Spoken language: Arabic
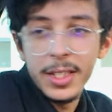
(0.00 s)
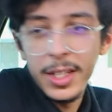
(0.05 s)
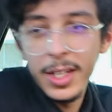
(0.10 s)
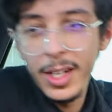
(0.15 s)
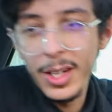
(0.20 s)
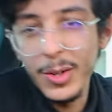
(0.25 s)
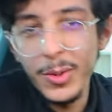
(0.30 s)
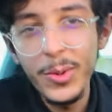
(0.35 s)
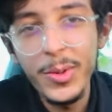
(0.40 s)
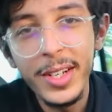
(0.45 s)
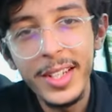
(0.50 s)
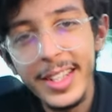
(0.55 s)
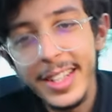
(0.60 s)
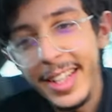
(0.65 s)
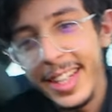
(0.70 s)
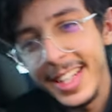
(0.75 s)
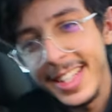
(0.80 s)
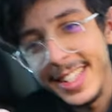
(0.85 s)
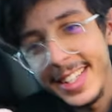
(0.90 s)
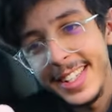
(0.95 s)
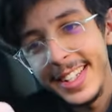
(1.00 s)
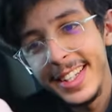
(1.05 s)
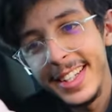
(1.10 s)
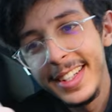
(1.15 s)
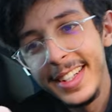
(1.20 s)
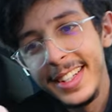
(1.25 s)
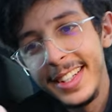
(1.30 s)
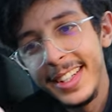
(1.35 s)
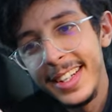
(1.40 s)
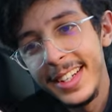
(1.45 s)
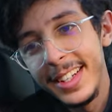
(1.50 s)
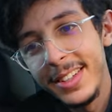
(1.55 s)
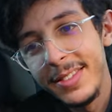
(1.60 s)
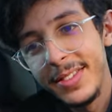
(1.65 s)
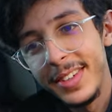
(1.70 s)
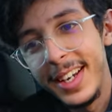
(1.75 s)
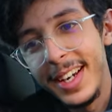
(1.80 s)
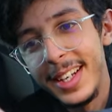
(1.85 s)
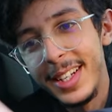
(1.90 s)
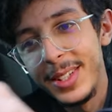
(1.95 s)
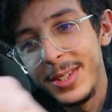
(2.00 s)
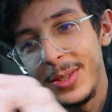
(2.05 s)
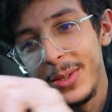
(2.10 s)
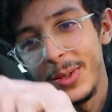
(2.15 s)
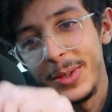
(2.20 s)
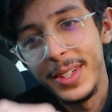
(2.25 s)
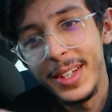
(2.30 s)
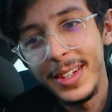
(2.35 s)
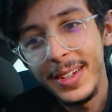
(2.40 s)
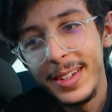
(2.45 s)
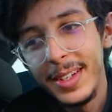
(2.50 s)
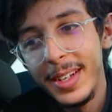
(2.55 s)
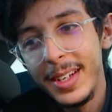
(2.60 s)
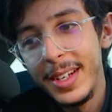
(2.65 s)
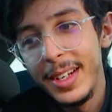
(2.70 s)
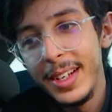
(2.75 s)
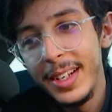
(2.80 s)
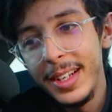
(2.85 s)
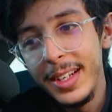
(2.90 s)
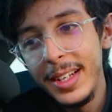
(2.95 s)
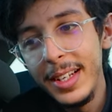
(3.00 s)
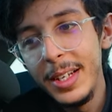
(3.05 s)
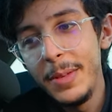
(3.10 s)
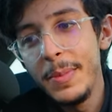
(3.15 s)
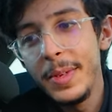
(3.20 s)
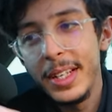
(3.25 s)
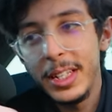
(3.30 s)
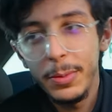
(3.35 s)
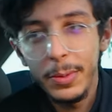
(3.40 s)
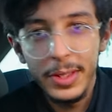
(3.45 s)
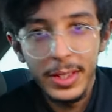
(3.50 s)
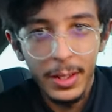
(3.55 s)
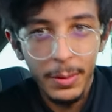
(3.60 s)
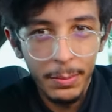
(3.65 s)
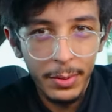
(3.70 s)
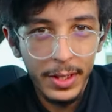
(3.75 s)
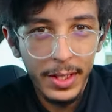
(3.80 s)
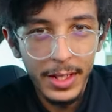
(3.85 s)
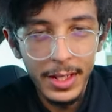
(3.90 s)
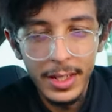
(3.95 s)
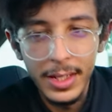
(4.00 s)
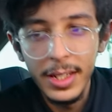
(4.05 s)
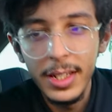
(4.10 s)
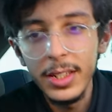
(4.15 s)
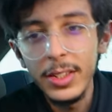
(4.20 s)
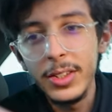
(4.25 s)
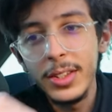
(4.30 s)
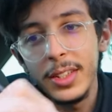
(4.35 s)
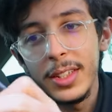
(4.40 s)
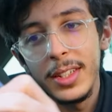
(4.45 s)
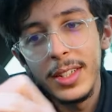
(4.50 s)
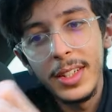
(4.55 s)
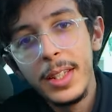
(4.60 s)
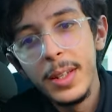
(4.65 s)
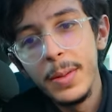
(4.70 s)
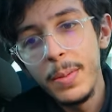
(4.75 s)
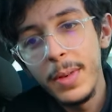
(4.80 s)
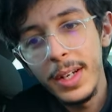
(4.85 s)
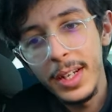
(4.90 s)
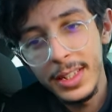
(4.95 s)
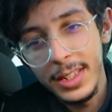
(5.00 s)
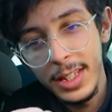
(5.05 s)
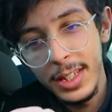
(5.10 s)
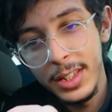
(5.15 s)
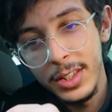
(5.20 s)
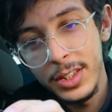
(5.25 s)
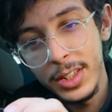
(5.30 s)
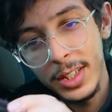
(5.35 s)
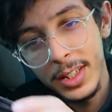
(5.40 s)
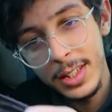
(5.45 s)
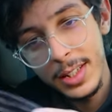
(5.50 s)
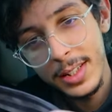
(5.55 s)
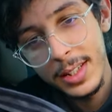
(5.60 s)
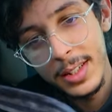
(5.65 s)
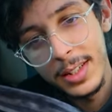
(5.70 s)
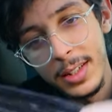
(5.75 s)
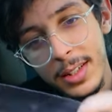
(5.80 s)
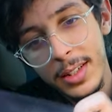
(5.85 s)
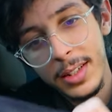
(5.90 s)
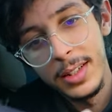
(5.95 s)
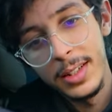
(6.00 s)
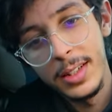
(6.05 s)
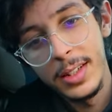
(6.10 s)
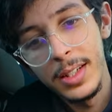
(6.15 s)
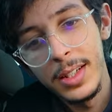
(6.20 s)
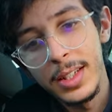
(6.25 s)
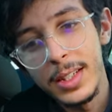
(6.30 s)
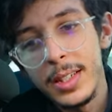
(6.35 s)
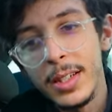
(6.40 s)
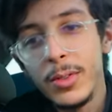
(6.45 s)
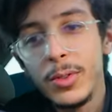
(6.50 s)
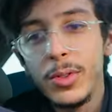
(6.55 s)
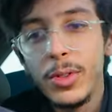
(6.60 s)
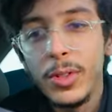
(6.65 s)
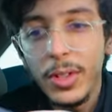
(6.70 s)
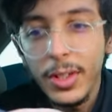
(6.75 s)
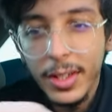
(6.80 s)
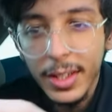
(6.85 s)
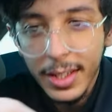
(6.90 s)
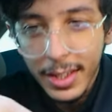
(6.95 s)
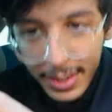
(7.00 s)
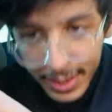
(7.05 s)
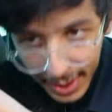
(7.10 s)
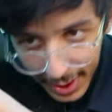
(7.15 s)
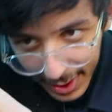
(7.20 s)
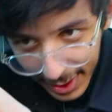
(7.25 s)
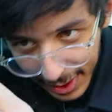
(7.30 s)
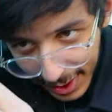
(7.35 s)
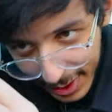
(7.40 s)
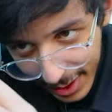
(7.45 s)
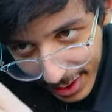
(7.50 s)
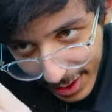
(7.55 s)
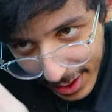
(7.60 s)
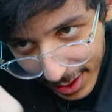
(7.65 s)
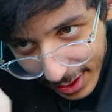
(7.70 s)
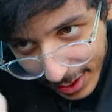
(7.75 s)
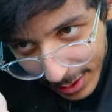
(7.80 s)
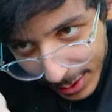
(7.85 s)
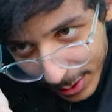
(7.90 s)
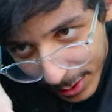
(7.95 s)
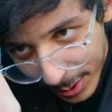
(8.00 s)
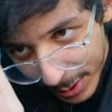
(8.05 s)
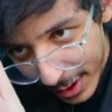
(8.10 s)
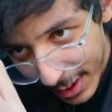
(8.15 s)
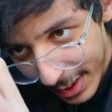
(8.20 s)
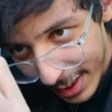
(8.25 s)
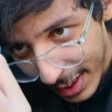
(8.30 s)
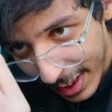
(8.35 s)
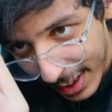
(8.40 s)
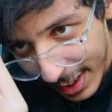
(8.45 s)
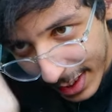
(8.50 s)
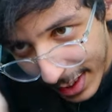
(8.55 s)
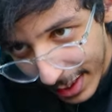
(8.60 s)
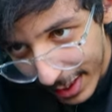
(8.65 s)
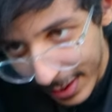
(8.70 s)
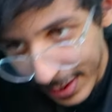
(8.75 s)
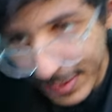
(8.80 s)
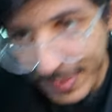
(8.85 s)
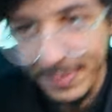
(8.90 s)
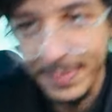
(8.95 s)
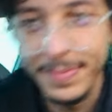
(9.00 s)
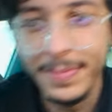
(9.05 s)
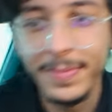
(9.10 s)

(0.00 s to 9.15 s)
الصغار وهاد الخاصيه اللي كاينه في كاع لي سكودا اللي ملي كتبغي تهبط لي سياج ديما كتعنكشك آه لا سانتور كتحطها هنايا وكتهنى عليها